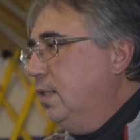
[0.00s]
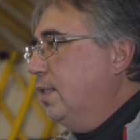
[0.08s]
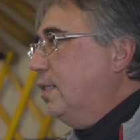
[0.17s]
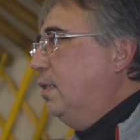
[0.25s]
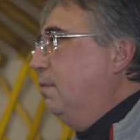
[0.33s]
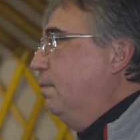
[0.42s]
И
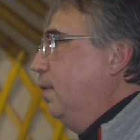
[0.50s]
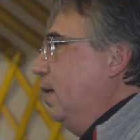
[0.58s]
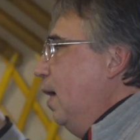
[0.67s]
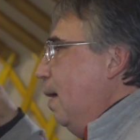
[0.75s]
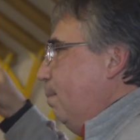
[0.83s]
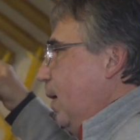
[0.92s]
если
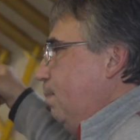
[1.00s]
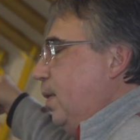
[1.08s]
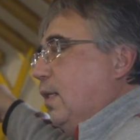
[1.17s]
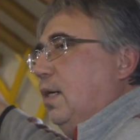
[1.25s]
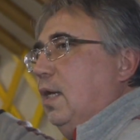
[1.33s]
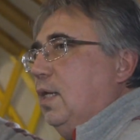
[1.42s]
вы
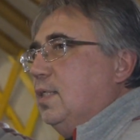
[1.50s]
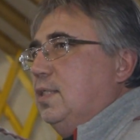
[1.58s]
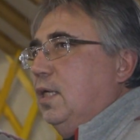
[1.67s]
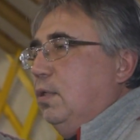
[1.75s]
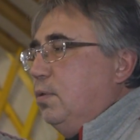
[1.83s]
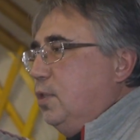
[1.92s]
побегали
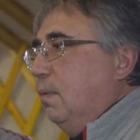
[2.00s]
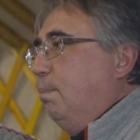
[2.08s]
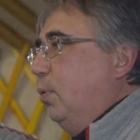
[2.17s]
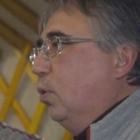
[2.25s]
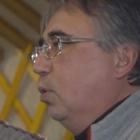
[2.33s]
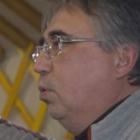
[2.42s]
за лосем
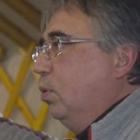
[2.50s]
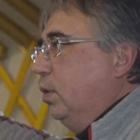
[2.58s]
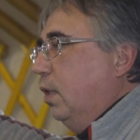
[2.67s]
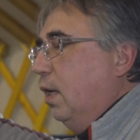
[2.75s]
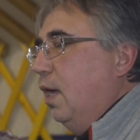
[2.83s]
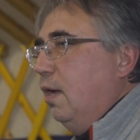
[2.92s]

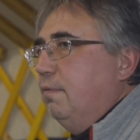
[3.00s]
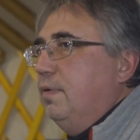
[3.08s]
полгода,